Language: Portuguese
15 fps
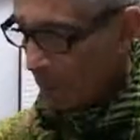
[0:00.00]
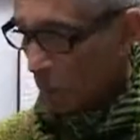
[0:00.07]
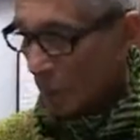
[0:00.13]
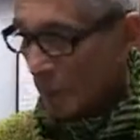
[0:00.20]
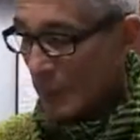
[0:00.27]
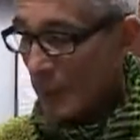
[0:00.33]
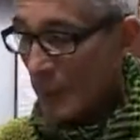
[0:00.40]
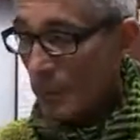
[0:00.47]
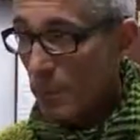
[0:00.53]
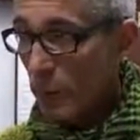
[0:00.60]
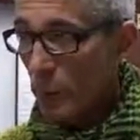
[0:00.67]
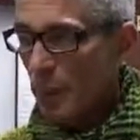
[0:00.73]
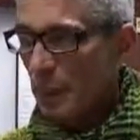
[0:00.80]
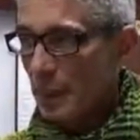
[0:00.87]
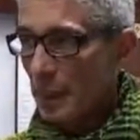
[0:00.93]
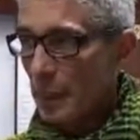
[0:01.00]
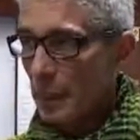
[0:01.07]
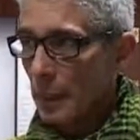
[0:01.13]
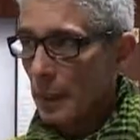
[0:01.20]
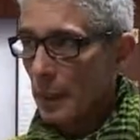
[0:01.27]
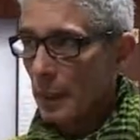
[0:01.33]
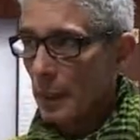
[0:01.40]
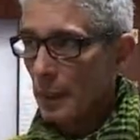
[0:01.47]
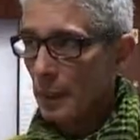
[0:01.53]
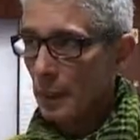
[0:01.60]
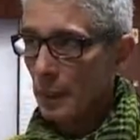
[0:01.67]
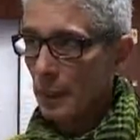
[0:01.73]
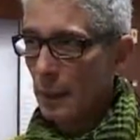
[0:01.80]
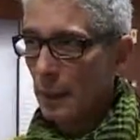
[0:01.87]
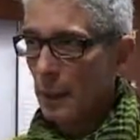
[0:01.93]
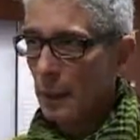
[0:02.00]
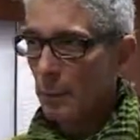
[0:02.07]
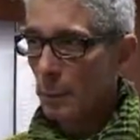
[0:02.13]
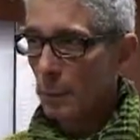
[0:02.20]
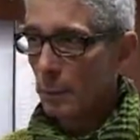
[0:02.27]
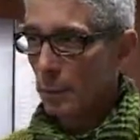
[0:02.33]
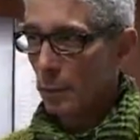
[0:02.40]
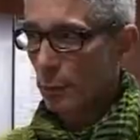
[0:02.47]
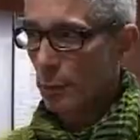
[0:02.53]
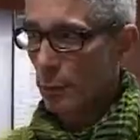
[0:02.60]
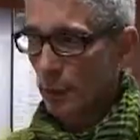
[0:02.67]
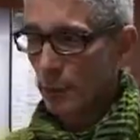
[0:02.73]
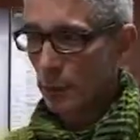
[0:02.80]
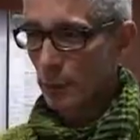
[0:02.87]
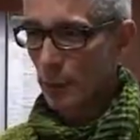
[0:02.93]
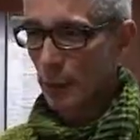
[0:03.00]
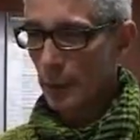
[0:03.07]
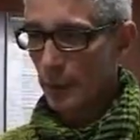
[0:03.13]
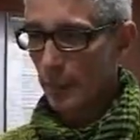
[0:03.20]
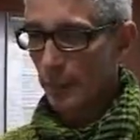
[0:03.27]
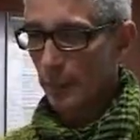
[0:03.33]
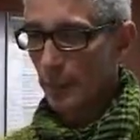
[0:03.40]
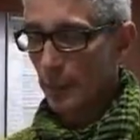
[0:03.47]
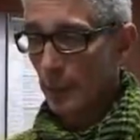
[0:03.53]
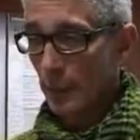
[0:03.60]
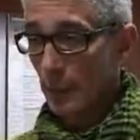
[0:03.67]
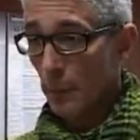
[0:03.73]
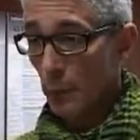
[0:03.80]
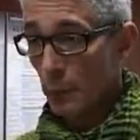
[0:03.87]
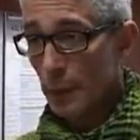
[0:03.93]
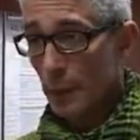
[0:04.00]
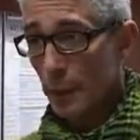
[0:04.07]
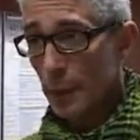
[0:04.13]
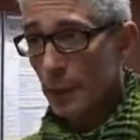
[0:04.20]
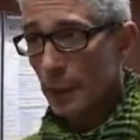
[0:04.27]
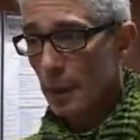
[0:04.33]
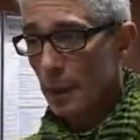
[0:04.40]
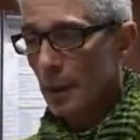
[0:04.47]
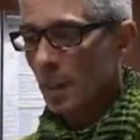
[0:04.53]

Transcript: O Mix República eh, é uma produção da, da Mostra,